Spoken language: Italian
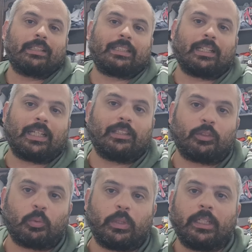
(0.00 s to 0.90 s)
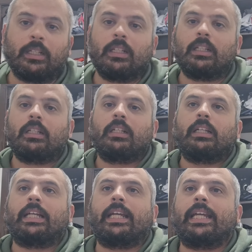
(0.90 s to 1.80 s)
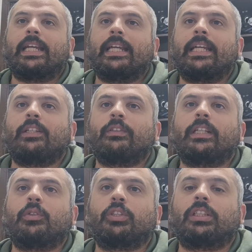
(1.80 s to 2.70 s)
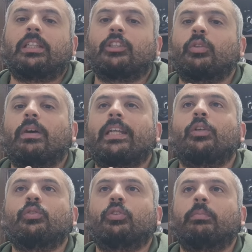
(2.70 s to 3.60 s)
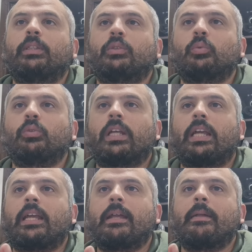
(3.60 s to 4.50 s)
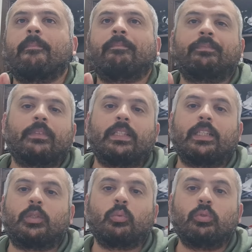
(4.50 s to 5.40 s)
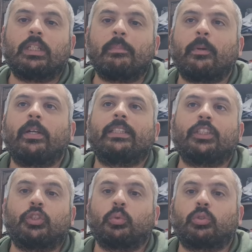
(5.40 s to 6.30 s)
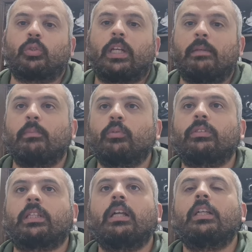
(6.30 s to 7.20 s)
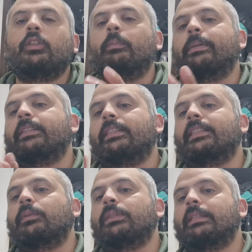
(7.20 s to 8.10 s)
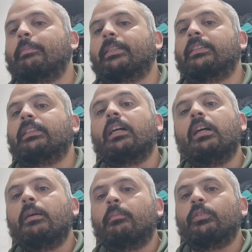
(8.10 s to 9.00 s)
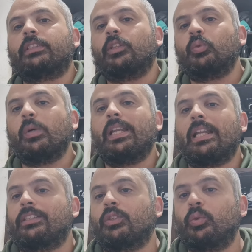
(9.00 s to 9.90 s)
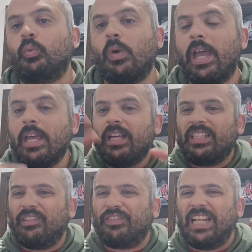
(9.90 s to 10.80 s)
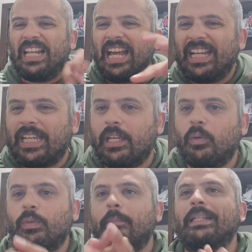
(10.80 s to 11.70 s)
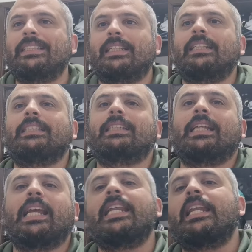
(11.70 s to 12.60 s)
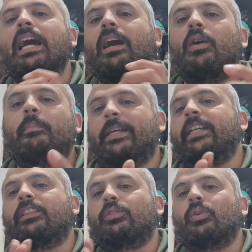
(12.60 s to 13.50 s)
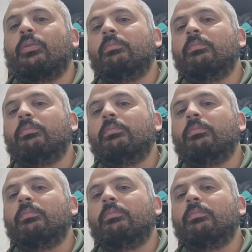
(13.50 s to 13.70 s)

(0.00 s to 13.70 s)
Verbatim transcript: attacchi altrui e non è riuscita a trovare contromisure di nessun tipo ed è giusto che il Monza non perdesse questa partita. Monza 2, Lazio 2, nel finale anche una mezza rissarella, detto